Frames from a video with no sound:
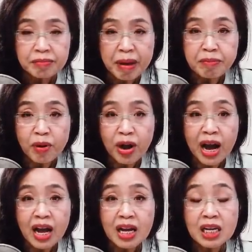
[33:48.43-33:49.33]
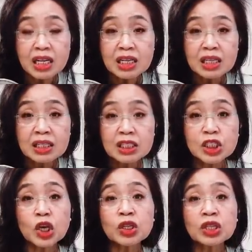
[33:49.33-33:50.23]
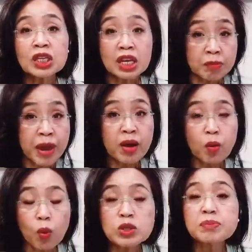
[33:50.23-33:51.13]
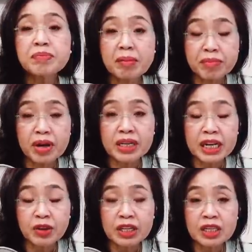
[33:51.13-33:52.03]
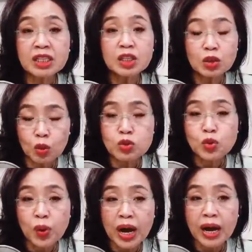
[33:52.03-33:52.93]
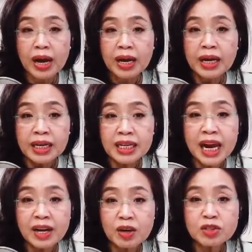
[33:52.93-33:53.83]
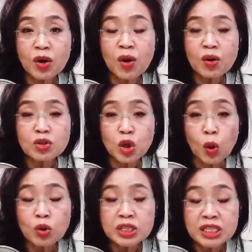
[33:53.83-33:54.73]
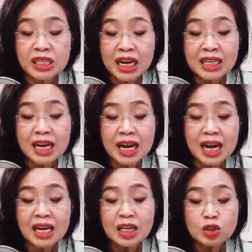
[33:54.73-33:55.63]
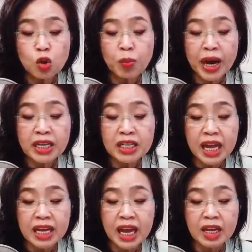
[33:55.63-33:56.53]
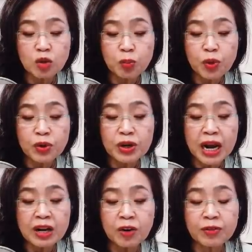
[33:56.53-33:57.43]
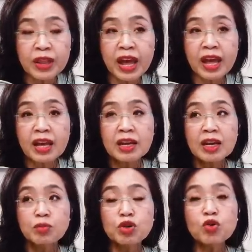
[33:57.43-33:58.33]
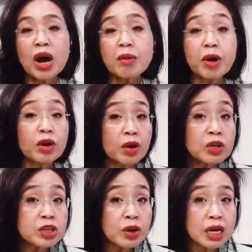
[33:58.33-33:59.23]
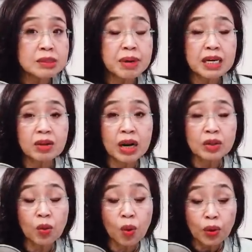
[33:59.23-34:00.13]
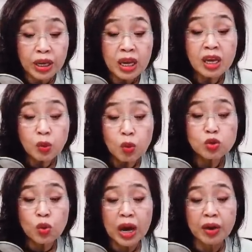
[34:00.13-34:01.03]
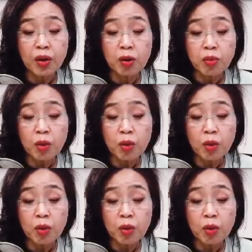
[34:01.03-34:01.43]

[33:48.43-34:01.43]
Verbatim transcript: 멤버가 1250만 명이나 되는 노조가 기다려서 저울질을 하다가 조 바이든에게 투표를 한 건데 불과 몇 개월 전까지만 하더라도 이 노조가요.